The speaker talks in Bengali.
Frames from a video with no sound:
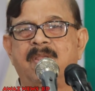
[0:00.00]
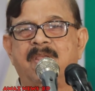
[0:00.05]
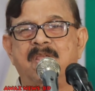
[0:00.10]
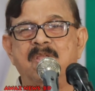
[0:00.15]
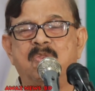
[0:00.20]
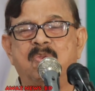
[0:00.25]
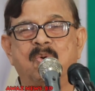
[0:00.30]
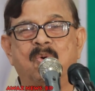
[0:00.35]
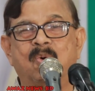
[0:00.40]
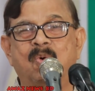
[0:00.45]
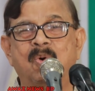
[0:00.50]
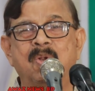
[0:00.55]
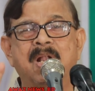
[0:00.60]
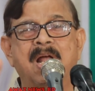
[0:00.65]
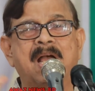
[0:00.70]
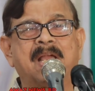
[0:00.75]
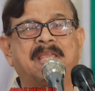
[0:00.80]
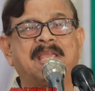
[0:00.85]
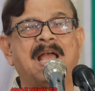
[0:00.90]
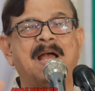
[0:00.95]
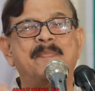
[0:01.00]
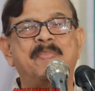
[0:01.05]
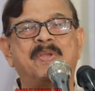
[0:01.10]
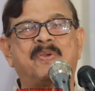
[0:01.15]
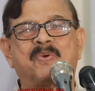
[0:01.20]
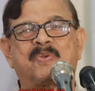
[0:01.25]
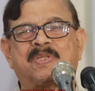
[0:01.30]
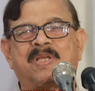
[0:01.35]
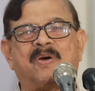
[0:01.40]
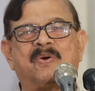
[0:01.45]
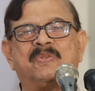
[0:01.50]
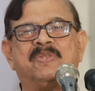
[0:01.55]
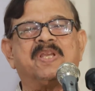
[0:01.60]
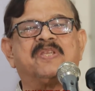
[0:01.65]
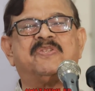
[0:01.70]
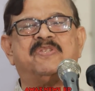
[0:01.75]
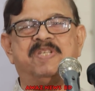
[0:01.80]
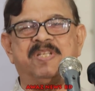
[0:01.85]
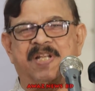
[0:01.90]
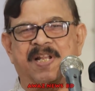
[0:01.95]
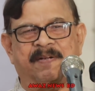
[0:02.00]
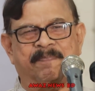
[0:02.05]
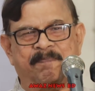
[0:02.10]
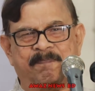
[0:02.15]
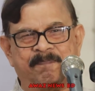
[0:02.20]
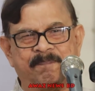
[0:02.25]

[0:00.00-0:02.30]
কিন্তু ওনাকে আমি কোথাও দেখছি না